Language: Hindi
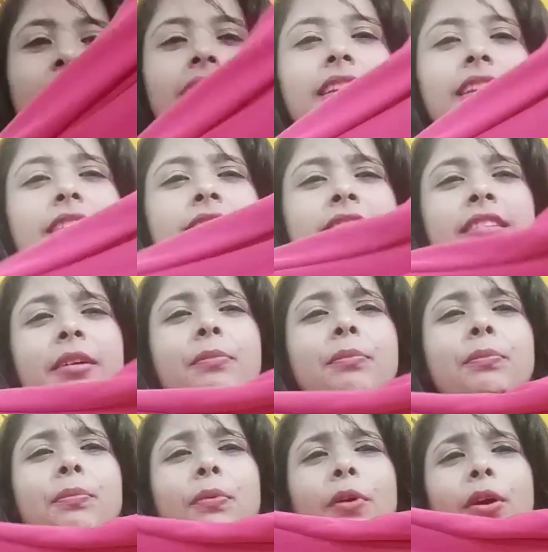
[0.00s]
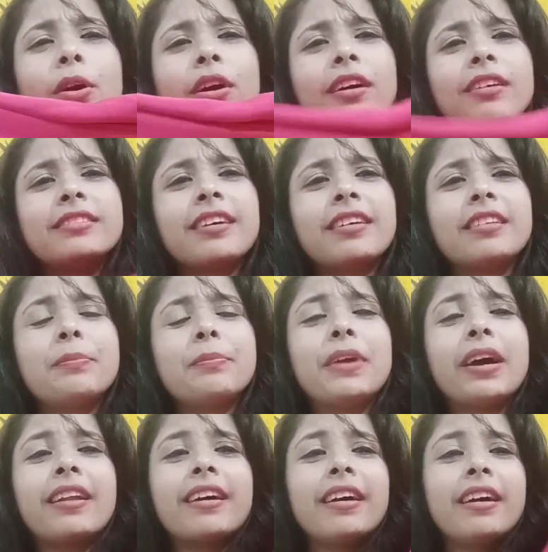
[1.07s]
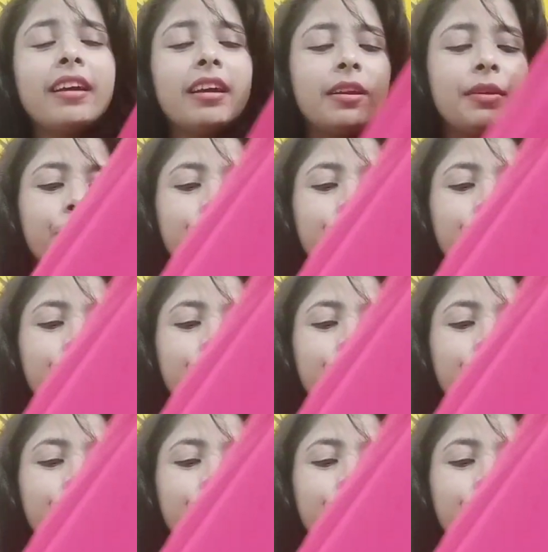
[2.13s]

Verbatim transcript: कलर इसका बहुत ज़्यादा प्यारा है